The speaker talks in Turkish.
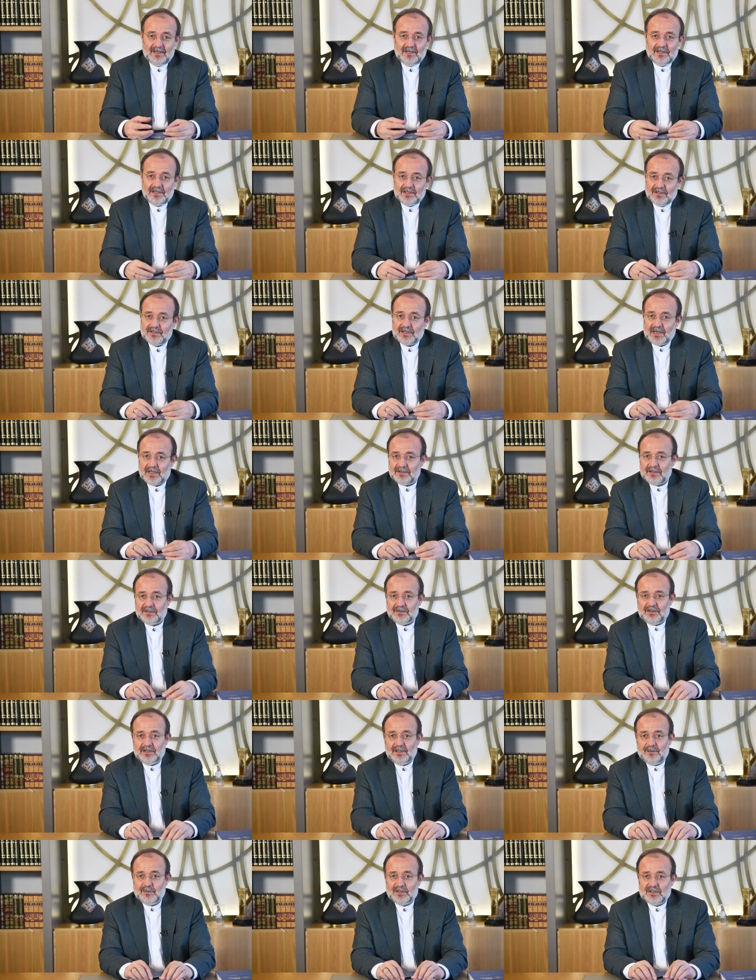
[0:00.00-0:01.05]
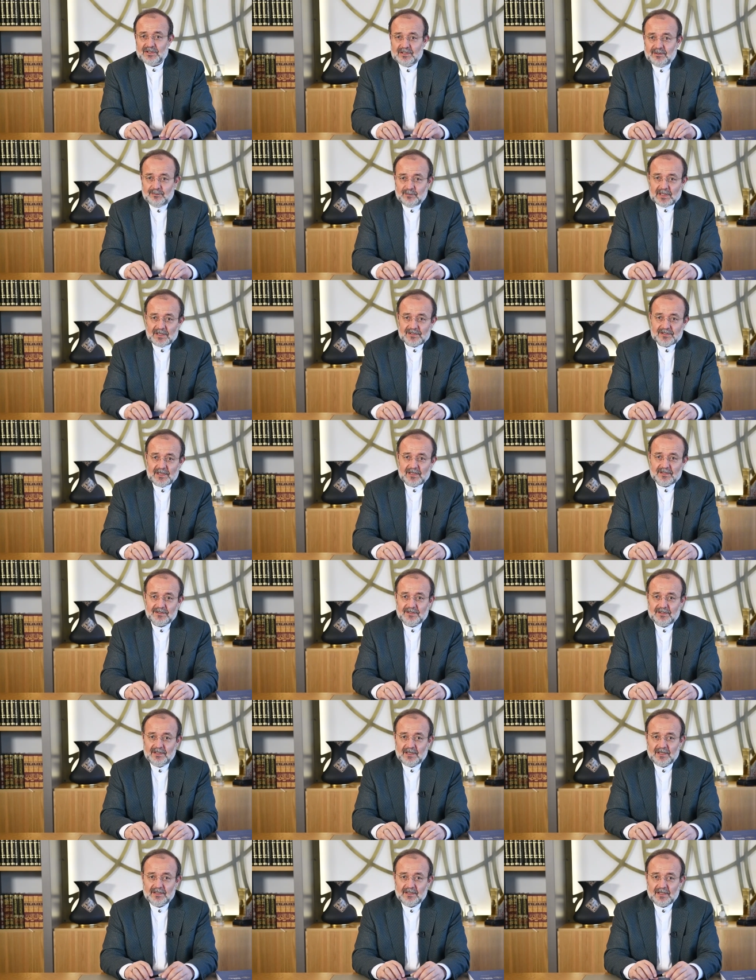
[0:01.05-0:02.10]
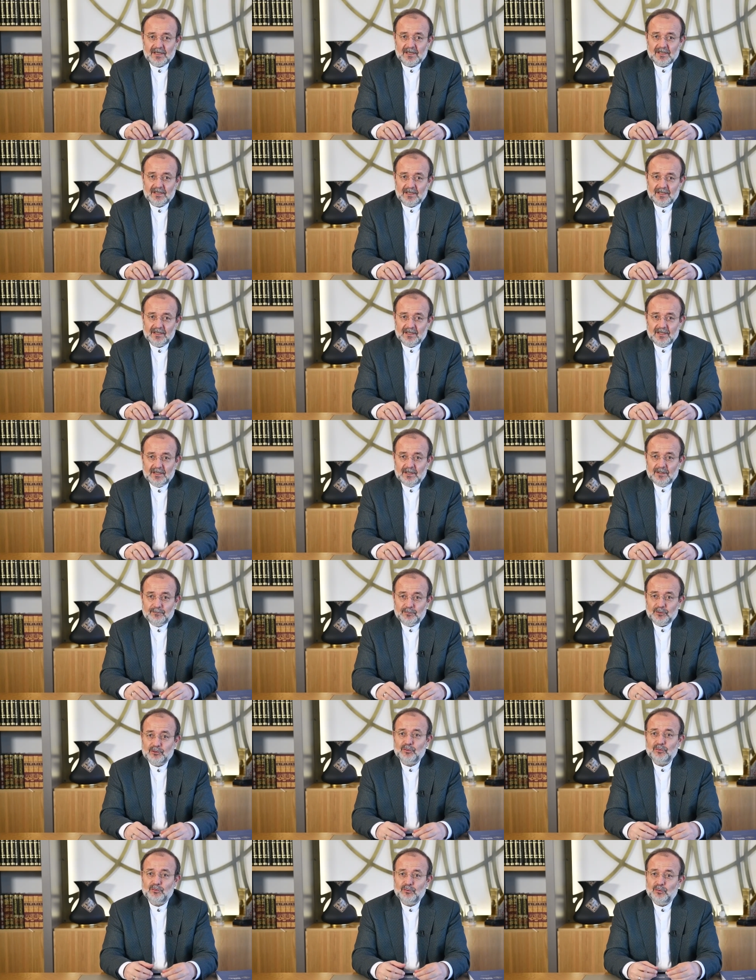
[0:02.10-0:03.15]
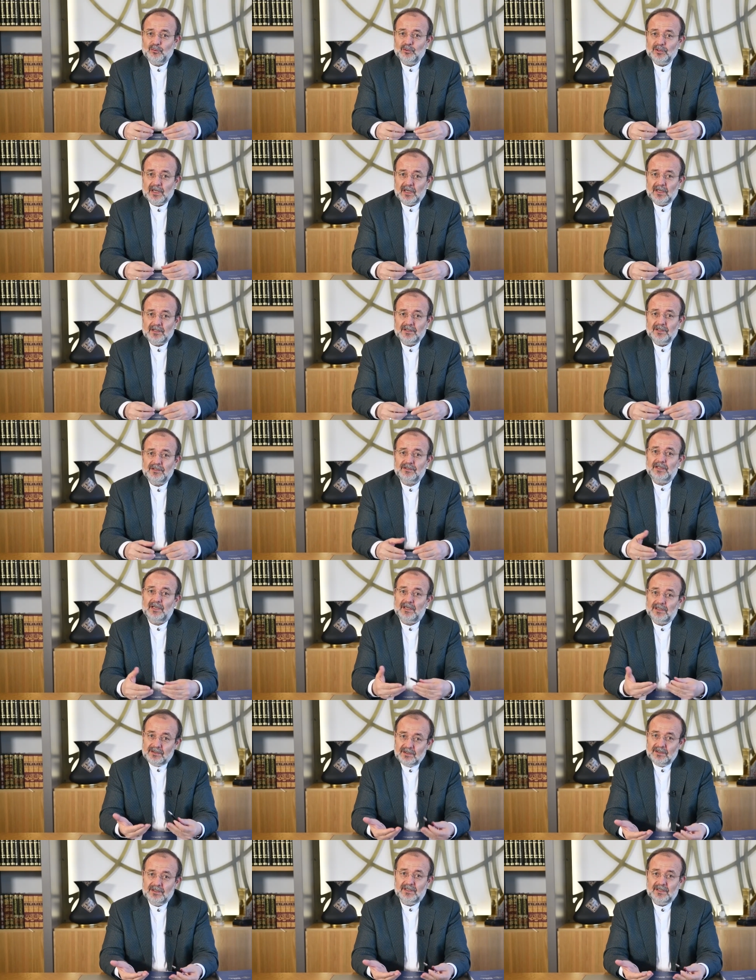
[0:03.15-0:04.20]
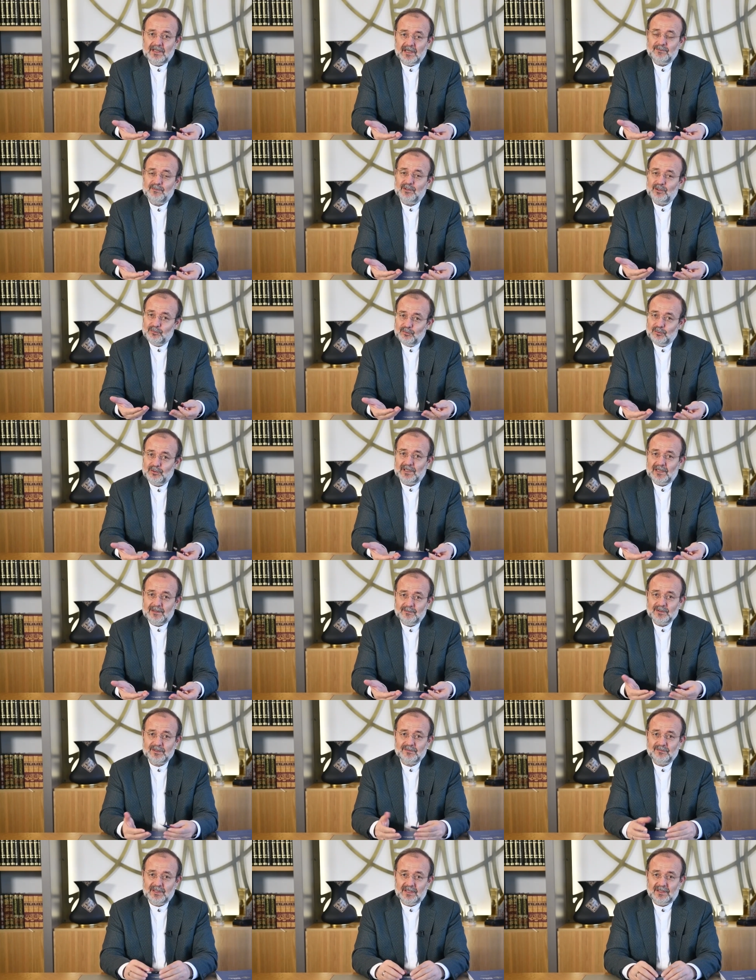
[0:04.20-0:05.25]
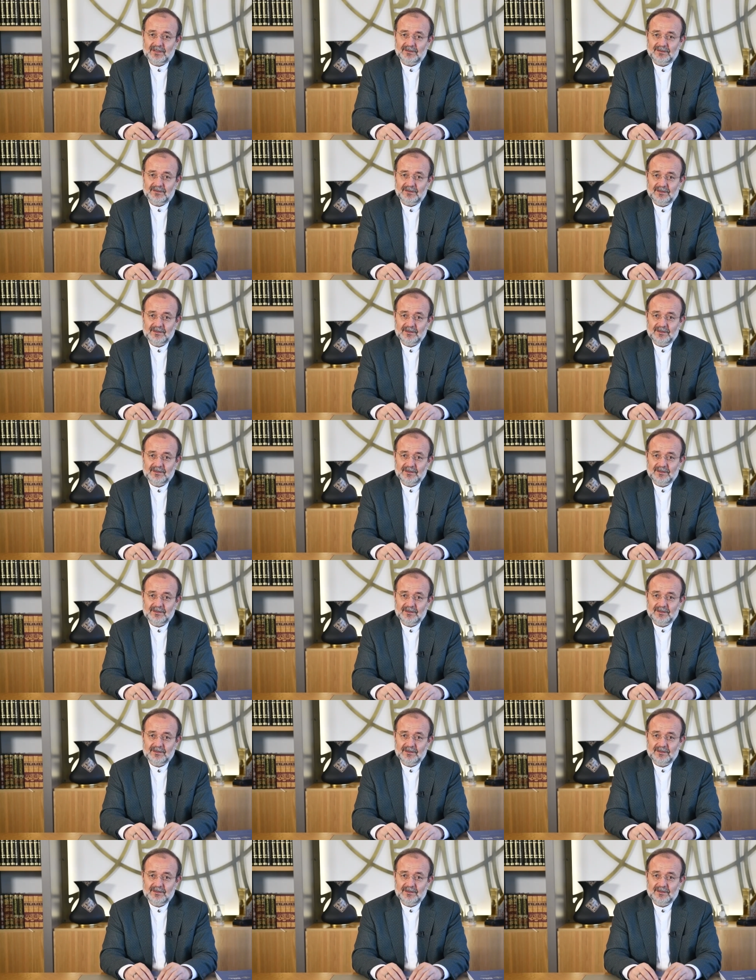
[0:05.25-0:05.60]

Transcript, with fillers: İcat ettiğimiz kimyasal silahlarla bütün dünyayı tehdit eden bir dünyamız vardı